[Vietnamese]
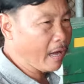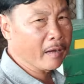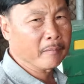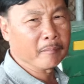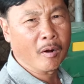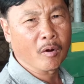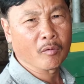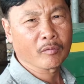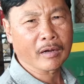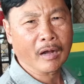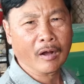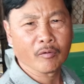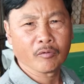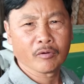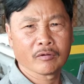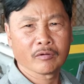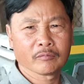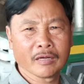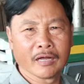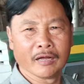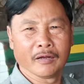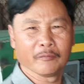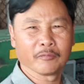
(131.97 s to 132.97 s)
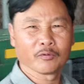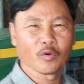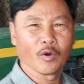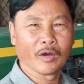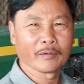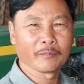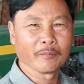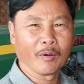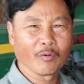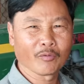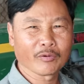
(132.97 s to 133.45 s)
cầu à, một cầu không, không
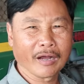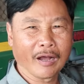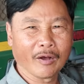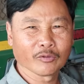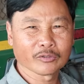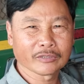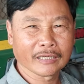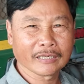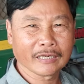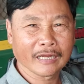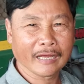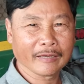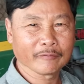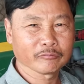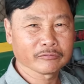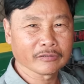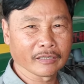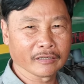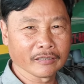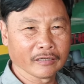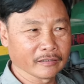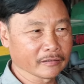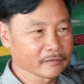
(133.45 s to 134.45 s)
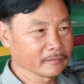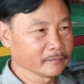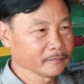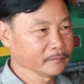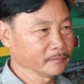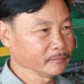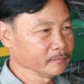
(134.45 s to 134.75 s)
quên một cầu tay lái một trợ lực